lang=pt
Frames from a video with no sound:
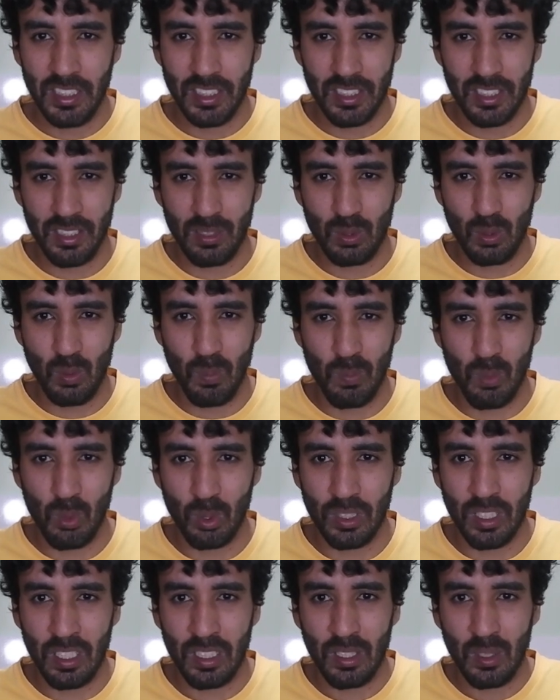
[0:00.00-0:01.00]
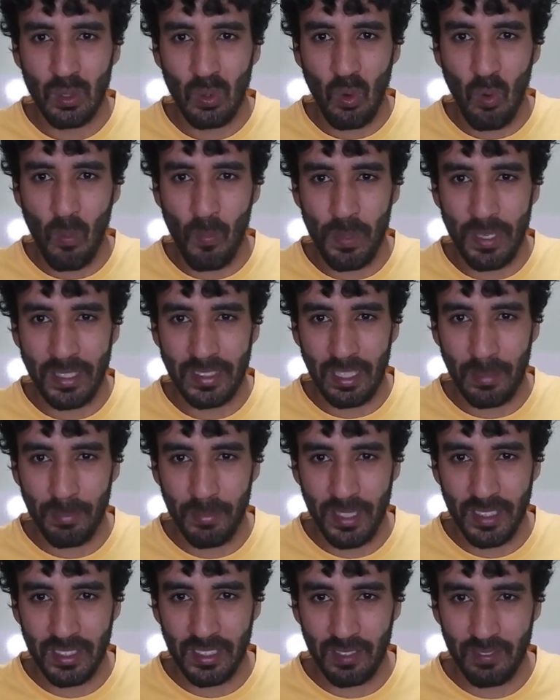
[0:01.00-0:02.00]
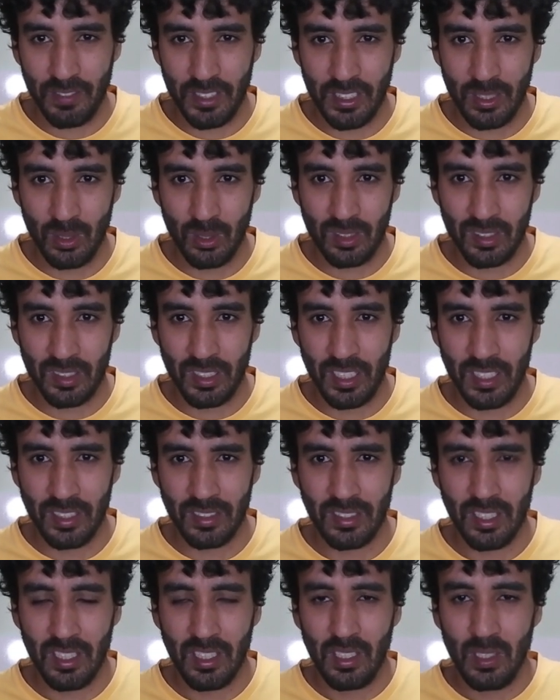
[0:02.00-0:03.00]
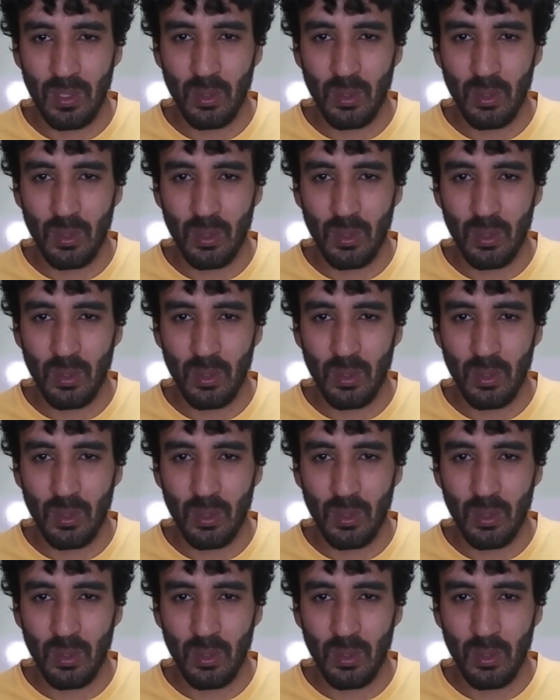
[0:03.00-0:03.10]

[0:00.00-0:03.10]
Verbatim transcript: e isso muda completamente a vida dos três.